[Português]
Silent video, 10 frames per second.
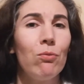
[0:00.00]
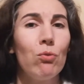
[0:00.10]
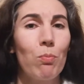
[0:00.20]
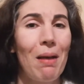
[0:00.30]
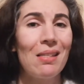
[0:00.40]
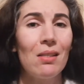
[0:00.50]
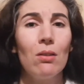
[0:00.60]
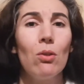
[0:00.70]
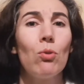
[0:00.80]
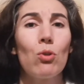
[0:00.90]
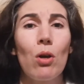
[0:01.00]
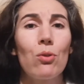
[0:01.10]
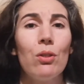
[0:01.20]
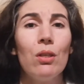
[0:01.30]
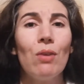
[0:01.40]
num espaço de 72
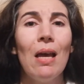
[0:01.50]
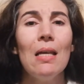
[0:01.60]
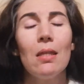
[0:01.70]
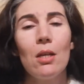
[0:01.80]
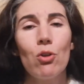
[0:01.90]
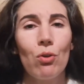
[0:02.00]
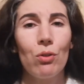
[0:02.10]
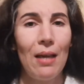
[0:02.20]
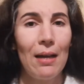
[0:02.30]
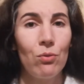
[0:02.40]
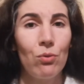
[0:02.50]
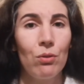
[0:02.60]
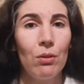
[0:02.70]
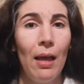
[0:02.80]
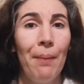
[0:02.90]
horas, eu tive três
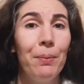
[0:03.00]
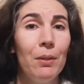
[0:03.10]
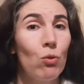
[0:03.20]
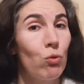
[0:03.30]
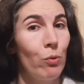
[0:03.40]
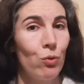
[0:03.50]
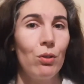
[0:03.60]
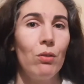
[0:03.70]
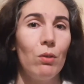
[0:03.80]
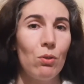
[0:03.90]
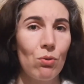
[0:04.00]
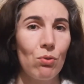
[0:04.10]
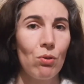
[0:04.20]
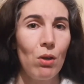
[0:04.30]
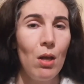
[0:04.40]
contactos a pedir os meus serviços.